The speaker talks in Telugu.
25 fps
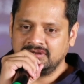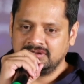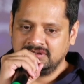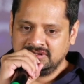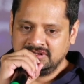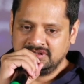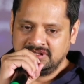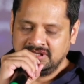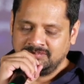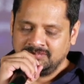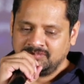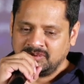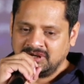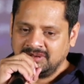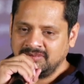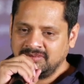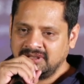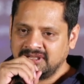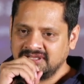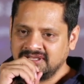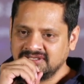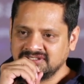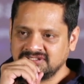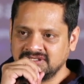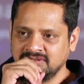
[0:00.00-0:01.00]
దీని
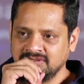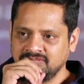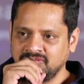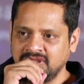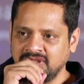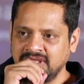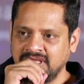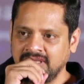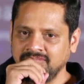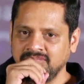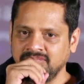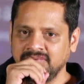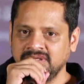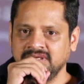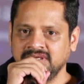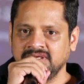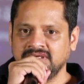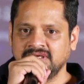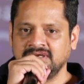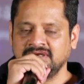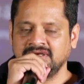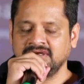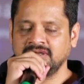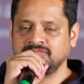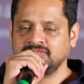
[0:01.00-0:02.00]
ప్రీమియర్ వేసినప్పుడు ఏఎంబీకి
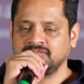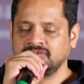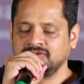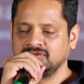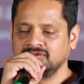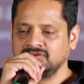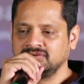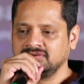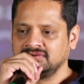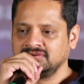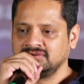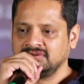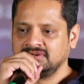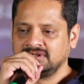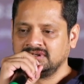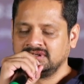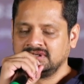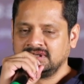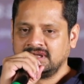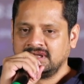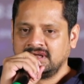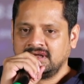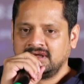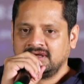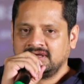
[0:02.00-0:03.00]
వెళ్ళినప్పుడు
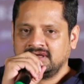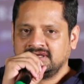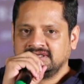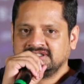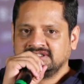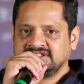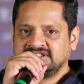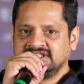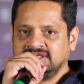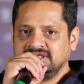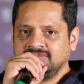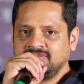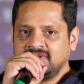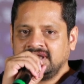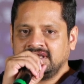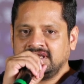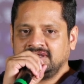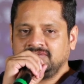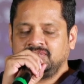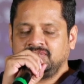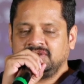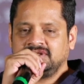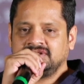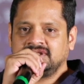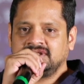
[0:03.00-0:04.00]
సినిమా
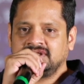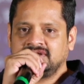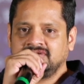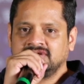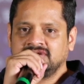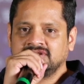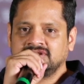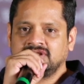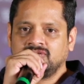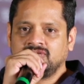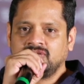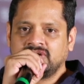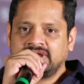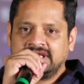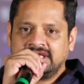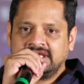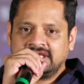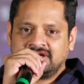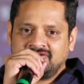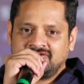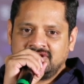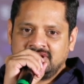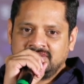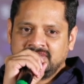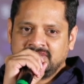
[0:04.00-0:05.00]
అయిపోయిన తర్వాత ఒక
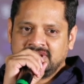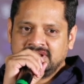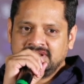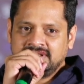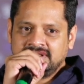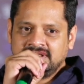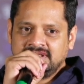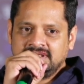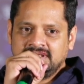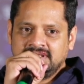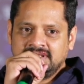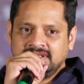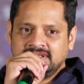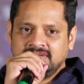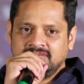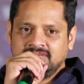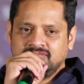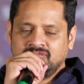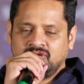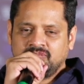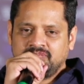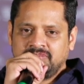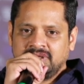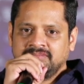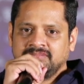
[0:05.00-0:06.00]
ఇరవై మంది
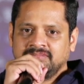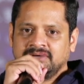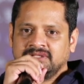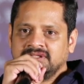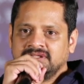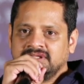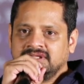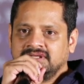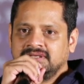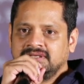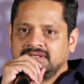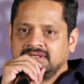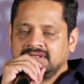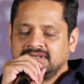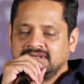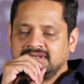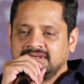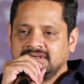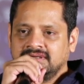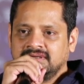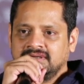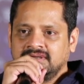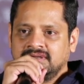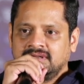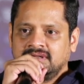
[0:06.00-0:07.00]
ముప్పై మంది
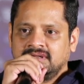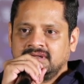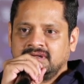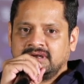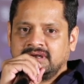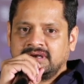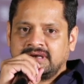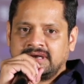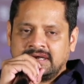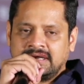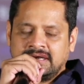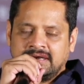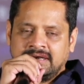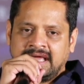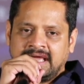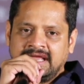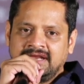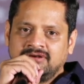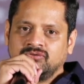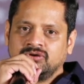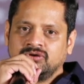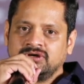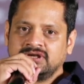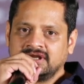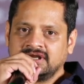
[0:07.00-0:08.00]
నైట్
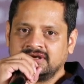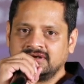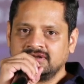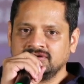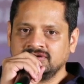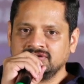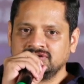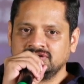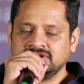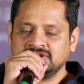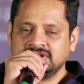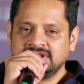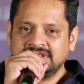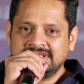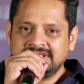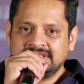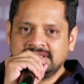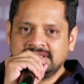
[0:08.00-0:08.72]
ఒంటి గంట అవుతుంది